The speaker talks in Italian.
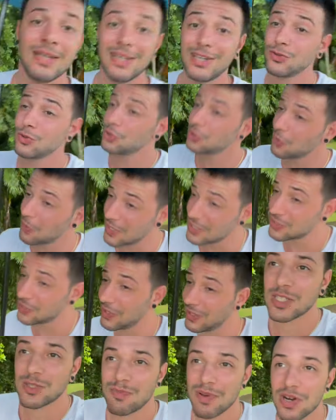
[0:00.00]
In tutto questo,
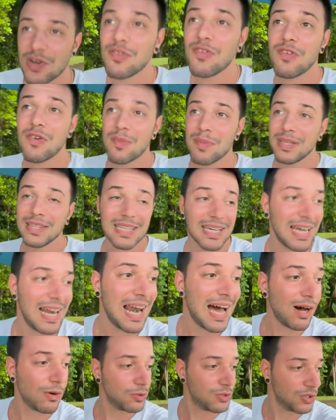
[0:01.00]
spero vivamente che
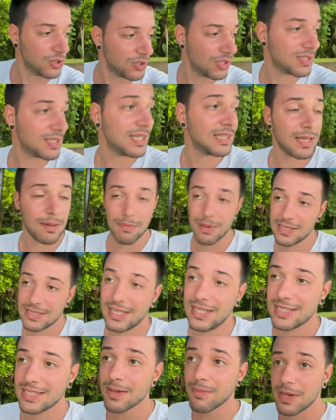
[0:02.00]
l'audio si senta
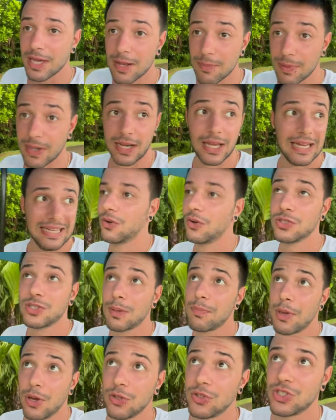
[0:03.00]
abbastanza bene perché questa
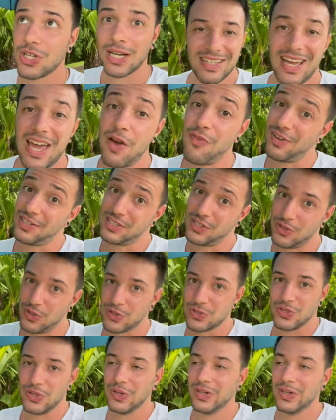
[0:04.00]
pioggia è fastidiosa.